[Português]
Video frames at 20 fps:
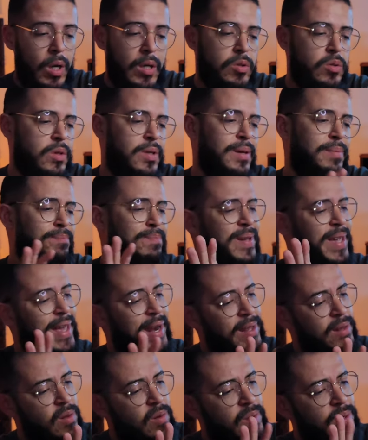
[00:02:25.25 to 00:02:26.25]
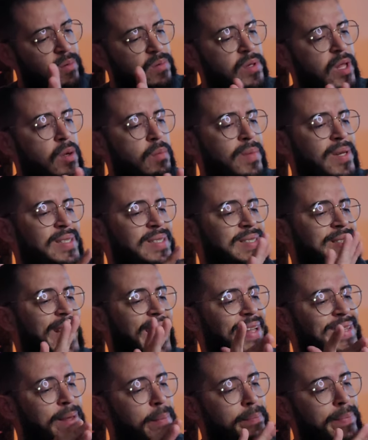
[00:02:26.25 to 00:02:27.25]
sólido que, querendo ou não, tem uma
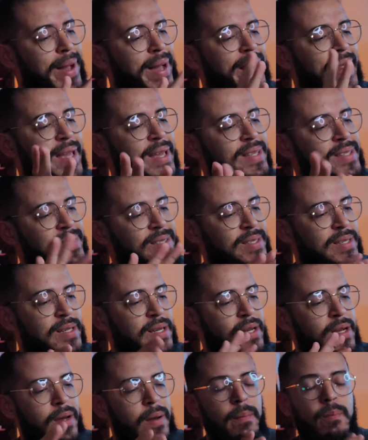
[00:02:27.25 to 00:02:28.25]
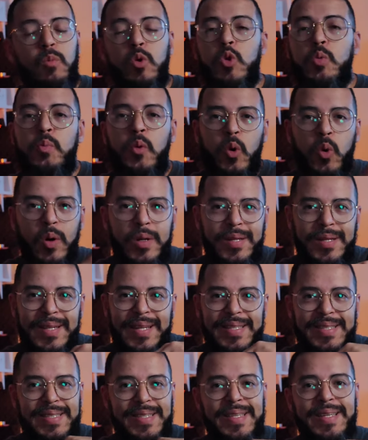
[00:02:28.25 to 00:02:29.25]
certa aparência, muito por
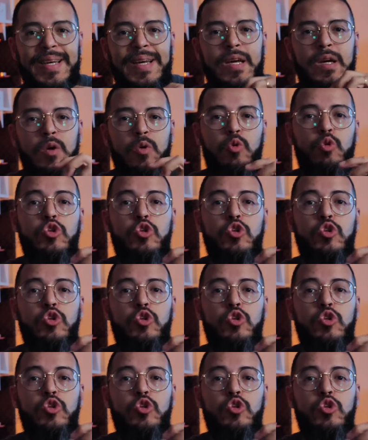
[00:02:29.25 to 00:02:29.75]
conta desse